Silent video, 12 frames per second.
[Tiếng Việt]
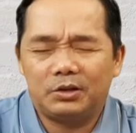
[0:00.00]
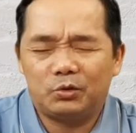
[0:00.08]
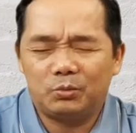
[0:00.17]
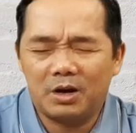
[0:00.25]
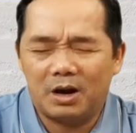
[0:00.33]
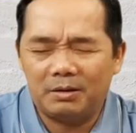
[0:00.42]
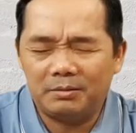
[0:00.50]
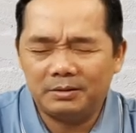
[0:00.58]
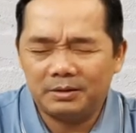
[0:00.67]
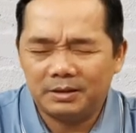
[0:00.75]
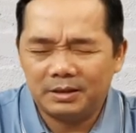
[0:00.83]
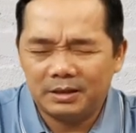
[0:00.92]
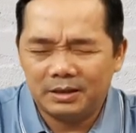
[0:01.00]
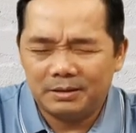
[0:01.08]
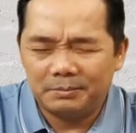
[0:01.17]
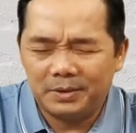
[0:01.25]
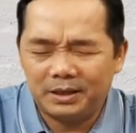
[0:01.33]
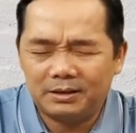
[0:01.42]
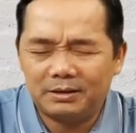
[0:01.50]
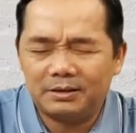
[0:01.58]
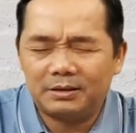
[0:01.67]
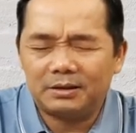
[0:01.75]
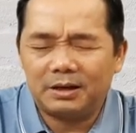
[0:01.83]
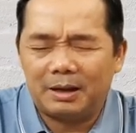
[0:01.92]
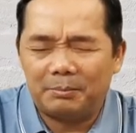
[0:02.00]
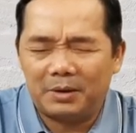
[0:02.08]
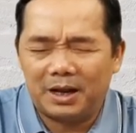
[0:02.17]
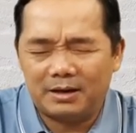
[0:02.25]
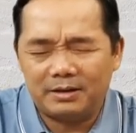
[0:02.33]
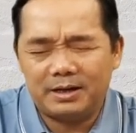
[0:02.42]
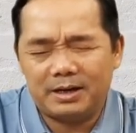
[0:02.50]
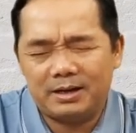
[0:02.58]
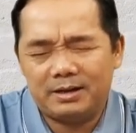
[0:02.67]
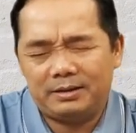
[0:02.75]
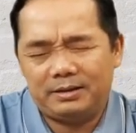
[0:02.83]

Chúng con biết làm lợi ra